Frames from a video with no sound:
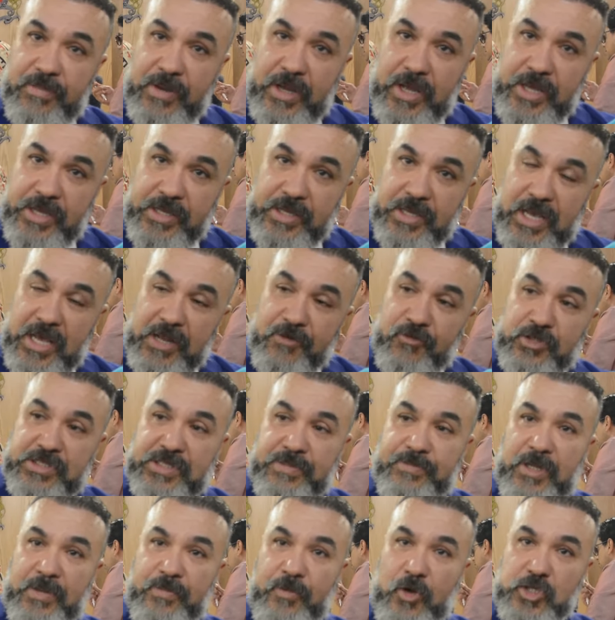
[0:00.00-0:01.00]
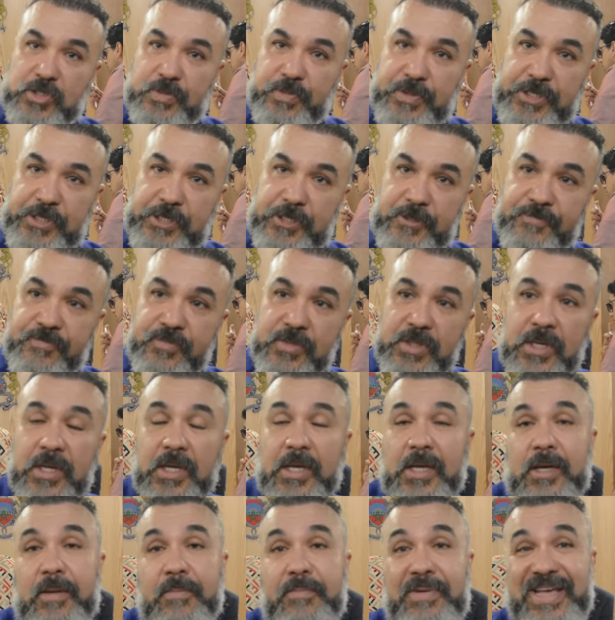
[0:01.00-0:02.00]
ماي 1974
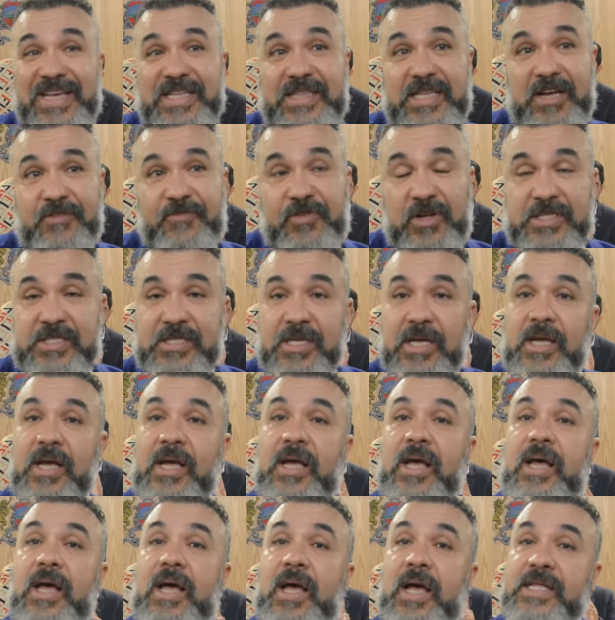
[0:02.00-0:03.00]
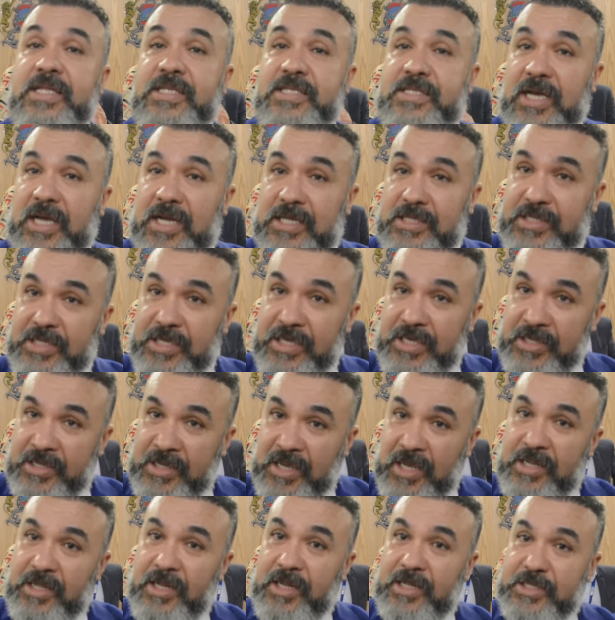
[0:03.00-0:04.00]
بإضافة التخدير
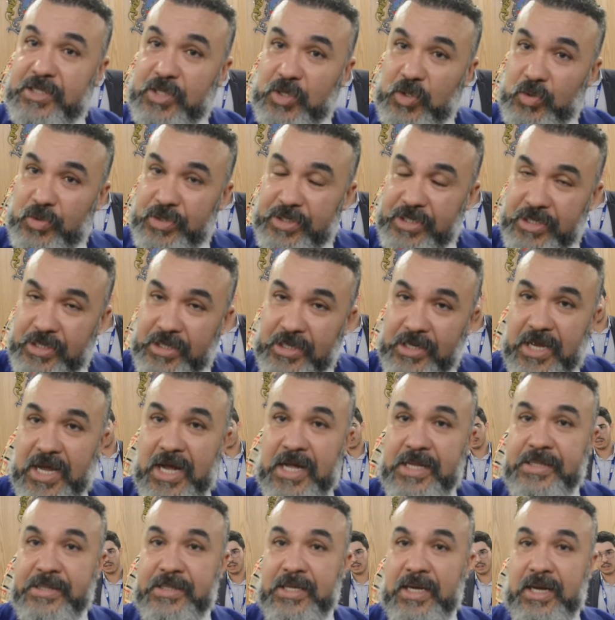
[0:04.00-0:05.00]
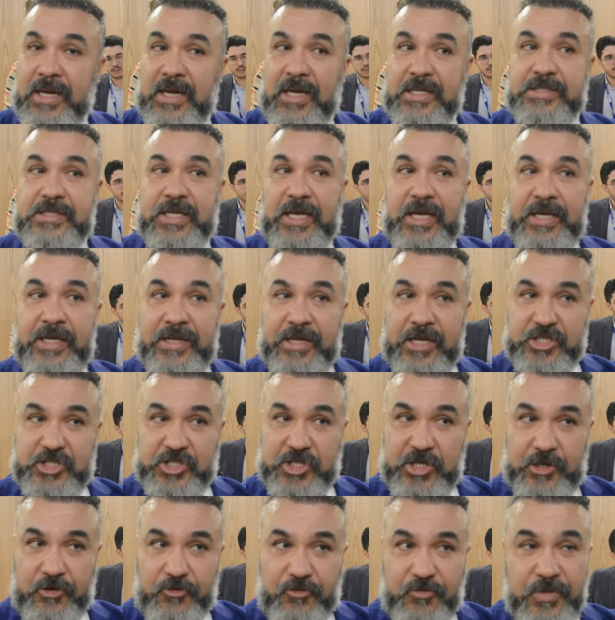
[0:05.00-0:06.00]
الإلكتروني لأن الظاهر
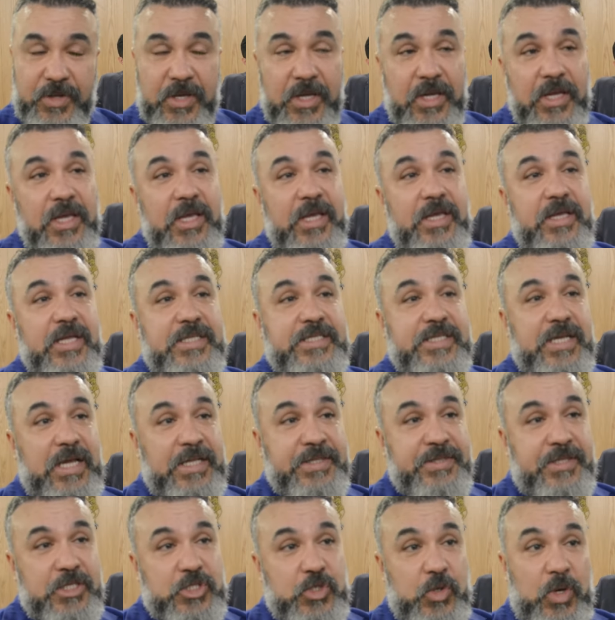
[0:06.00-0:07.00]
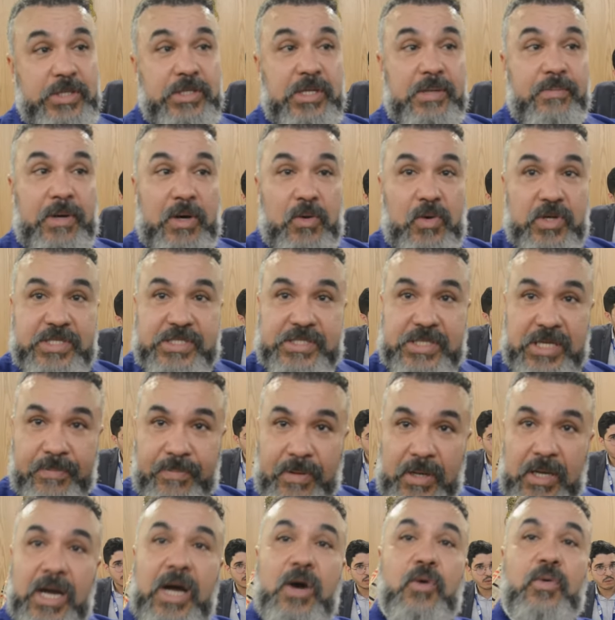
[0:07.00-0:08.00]
الشريف يتحدث عن المواد
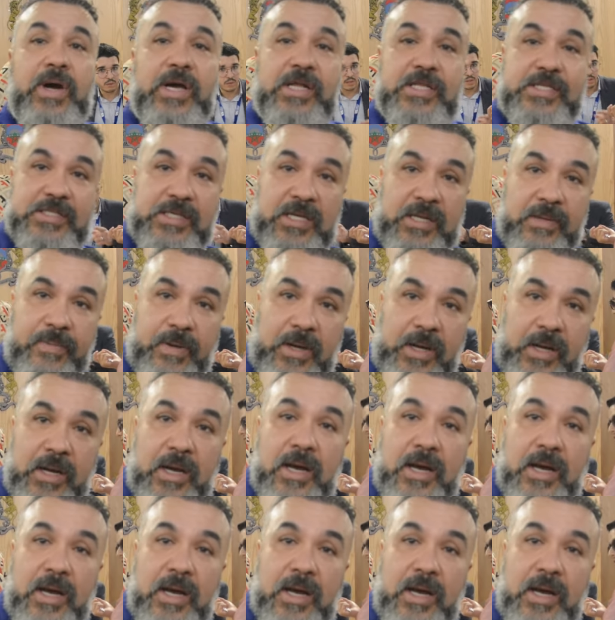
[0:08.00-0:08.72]
الصلبة أو غير الصلبة